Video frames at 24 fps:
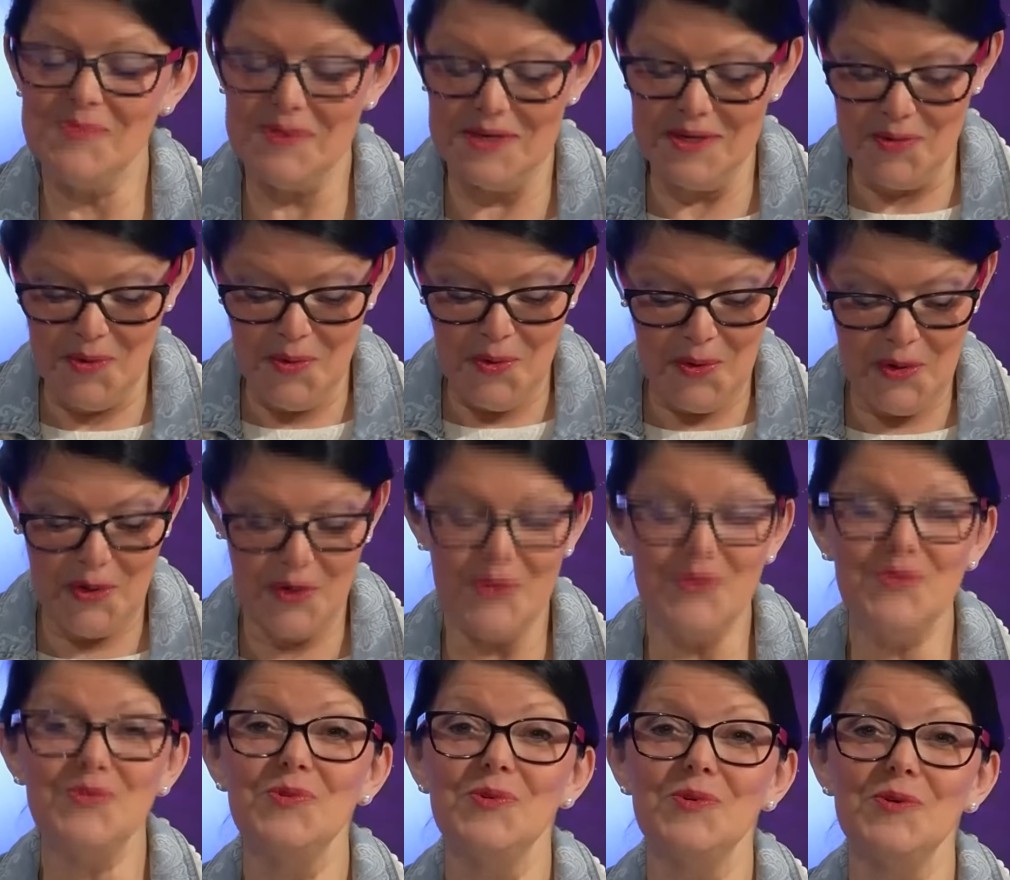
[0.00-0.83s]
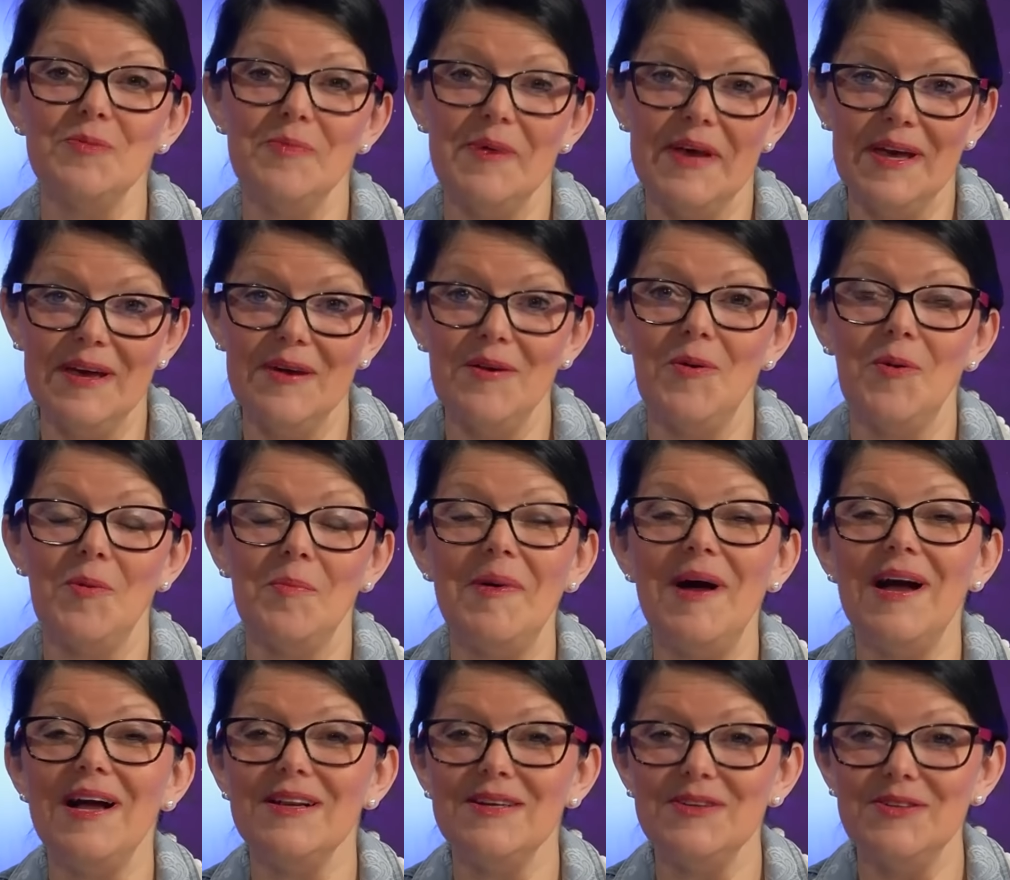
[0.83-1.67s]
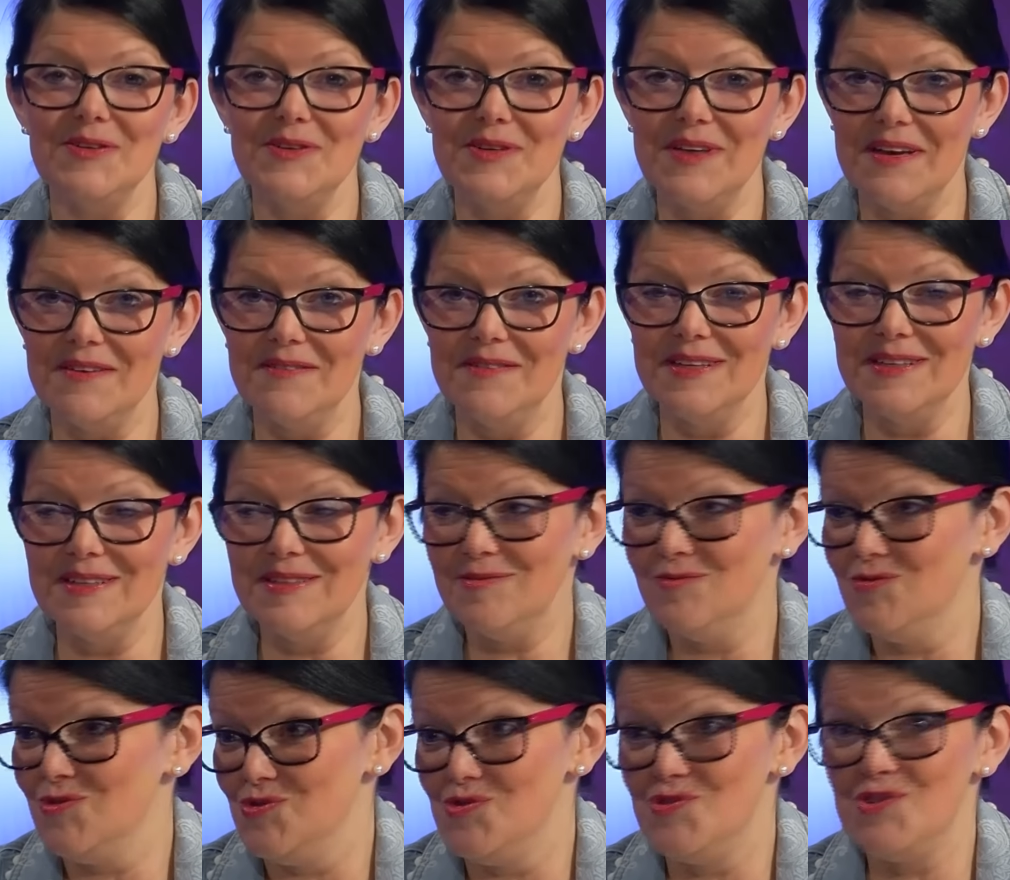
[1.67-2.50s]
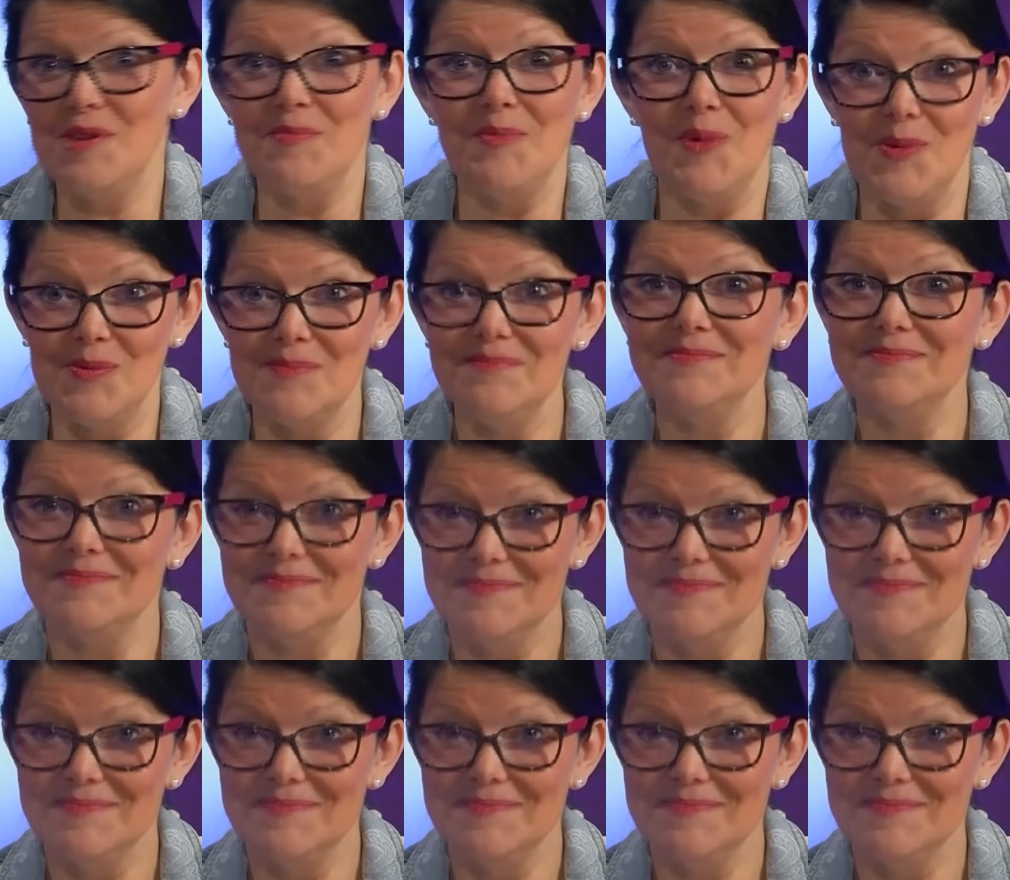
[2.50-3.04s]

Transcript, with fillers: Puis au retour, ben, on parle avec du jumeau.